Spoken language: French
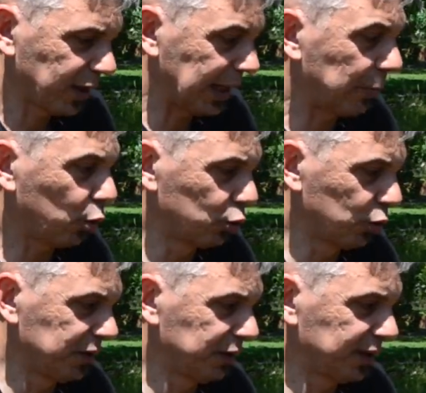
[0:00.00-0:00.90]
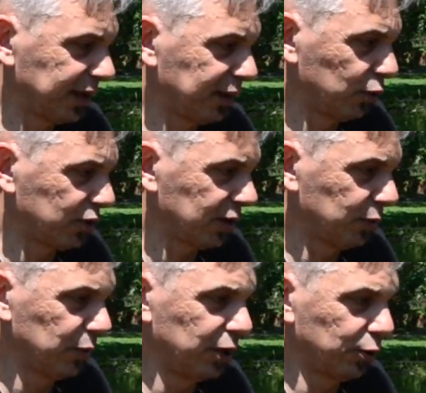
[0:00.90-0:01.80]
La productivité de ce
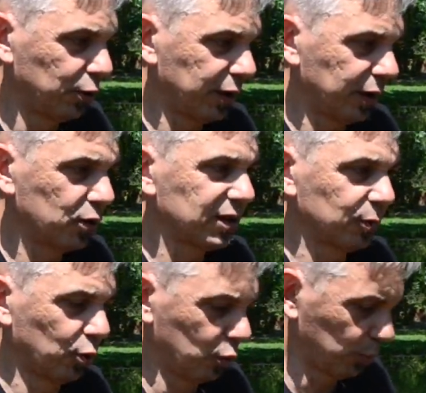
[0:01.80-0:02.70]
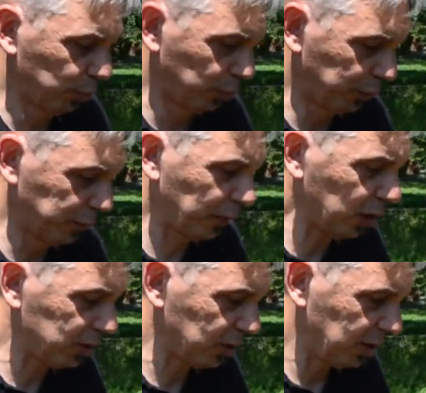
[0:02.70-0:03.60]
milieu est aussi beaucoup plus
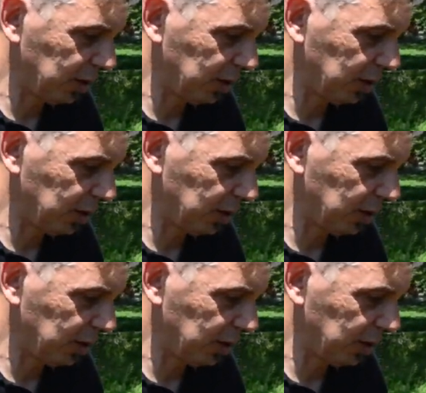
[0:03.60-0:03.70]
forte.